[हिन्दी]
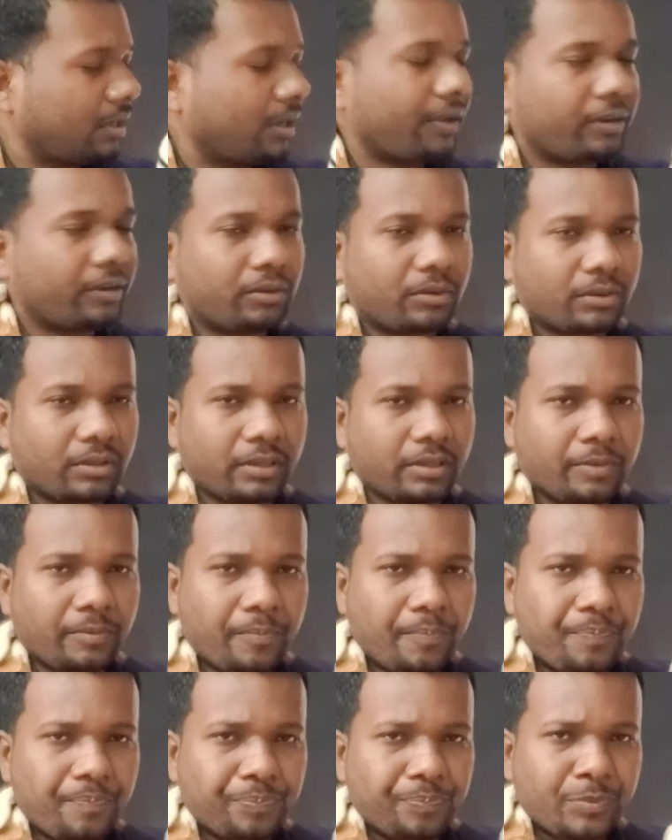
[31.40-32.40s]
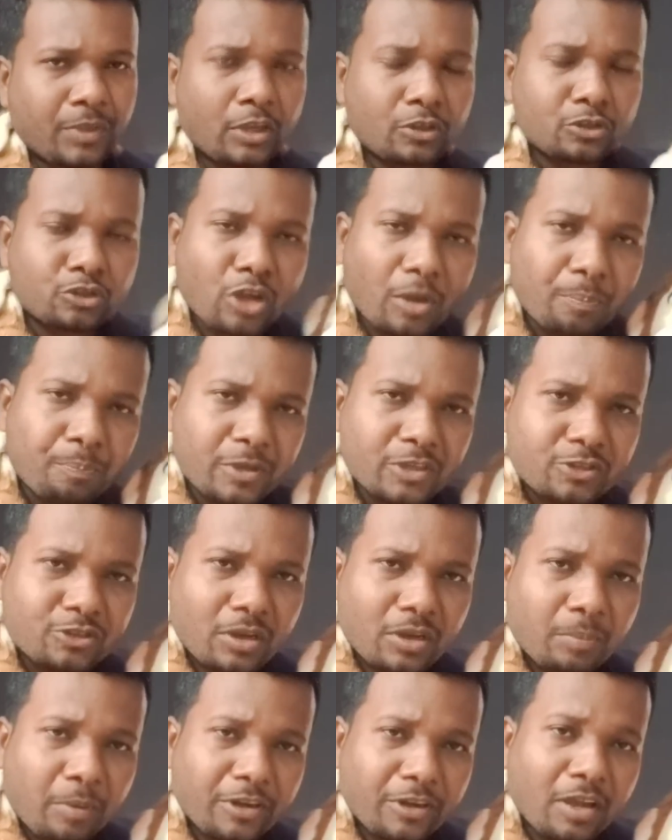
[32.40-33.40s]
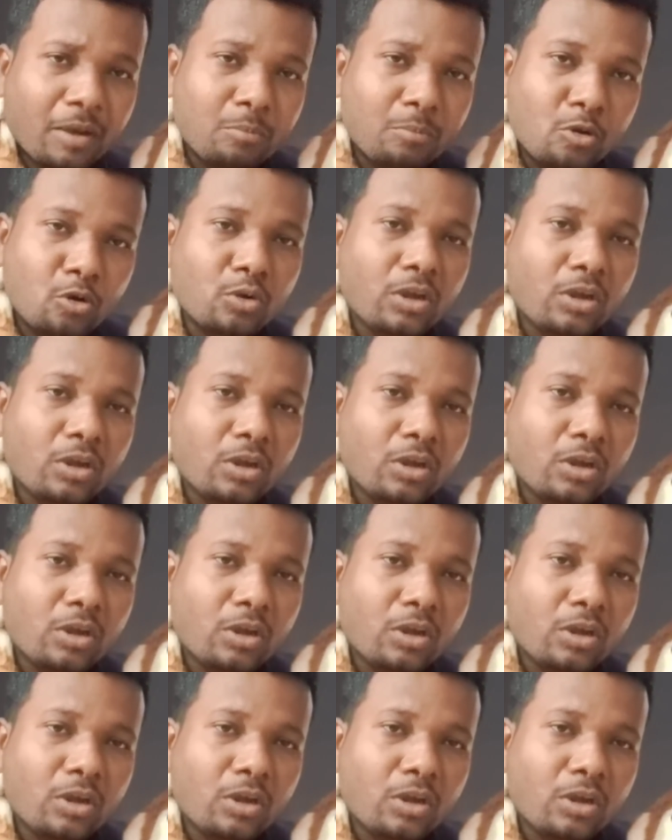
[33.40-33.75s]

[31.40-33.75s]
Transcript: हाँ एक और दे 26 जनवरी हम